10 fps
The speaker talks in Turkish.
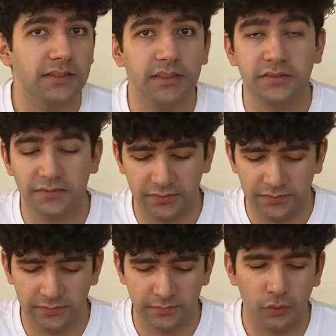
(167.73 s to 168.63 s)

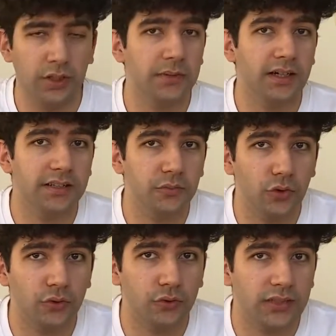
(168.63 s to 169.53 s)
zayıf, Böyle bir ayrım
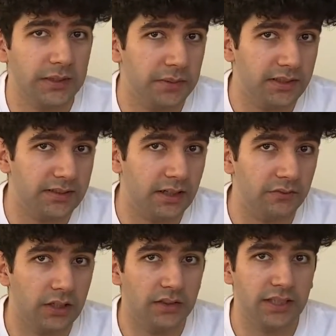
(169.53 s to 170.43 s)
yok. Tek bir insan
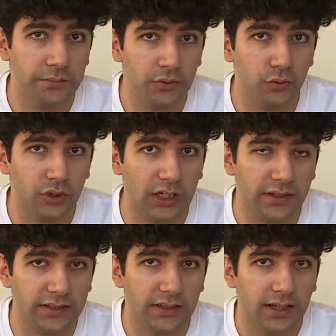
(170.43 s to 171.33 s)
var ve tek bir dünya
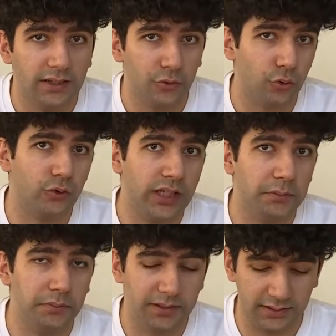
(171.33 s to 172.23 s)
var. Çok
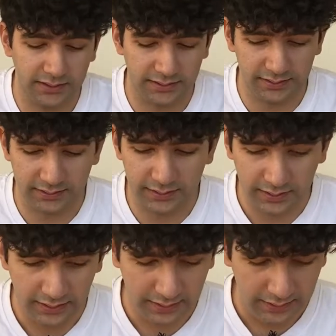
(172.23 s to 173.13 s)
güzel bir mesaj aslında.